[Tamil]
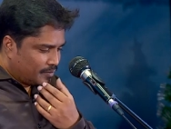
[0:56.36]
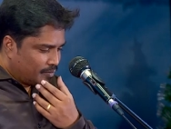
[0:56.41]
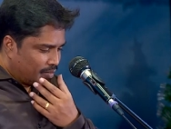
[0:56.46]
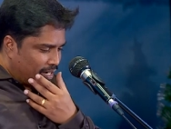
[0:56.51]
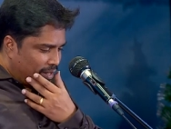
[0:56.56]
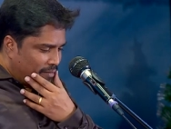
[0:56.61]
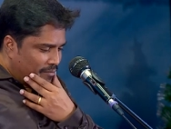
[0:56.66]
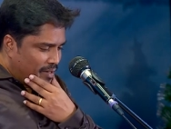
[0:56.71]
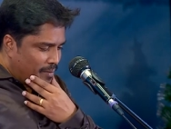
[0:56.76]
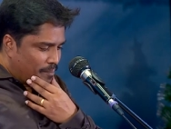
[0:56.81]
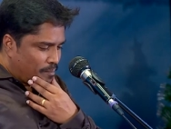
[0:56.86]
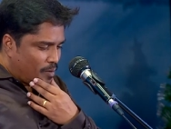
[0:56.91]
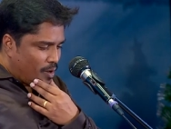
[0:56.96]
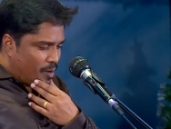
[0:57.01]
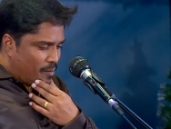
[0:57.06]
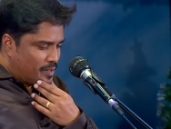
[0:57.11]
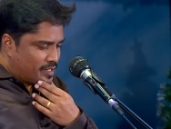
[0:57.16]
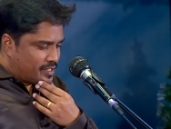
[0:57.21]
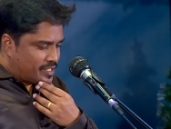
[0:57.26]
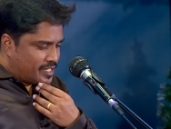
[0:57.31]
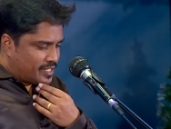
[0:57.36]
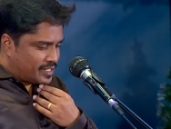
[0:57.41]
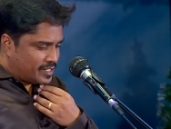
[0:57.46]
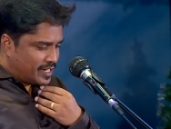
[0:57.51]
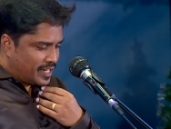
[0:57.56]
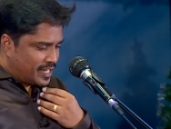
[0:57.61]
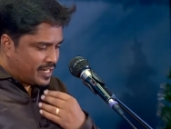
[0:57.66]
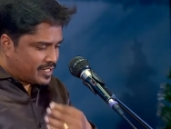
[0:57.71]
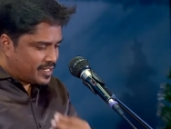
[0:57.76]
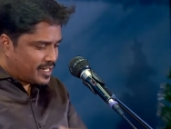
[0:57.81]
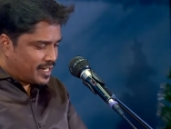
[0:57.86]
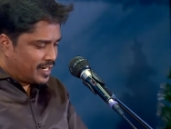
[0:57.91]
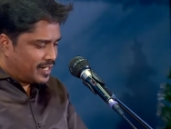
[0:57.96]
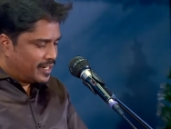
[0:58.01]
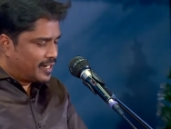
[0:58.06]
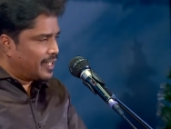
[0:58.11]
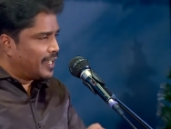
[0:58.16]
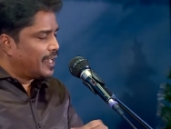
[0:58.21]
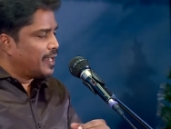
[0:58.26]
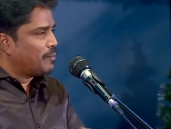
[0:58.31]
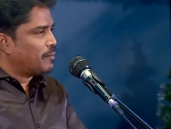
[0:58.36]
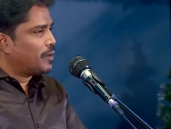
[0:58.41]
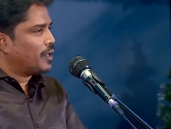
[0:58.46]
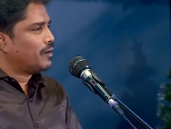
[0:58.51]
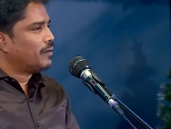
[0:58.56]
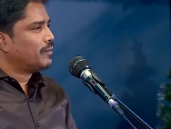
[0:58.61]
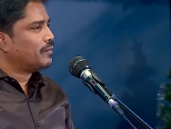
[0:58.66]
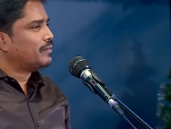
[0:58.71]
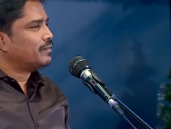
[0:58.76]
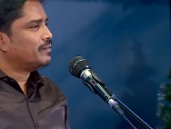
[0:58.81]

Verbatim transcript: வென் எவ்ரி ப்ராமிஸ் இஸ் எஸ் அண்ட் ஏமன்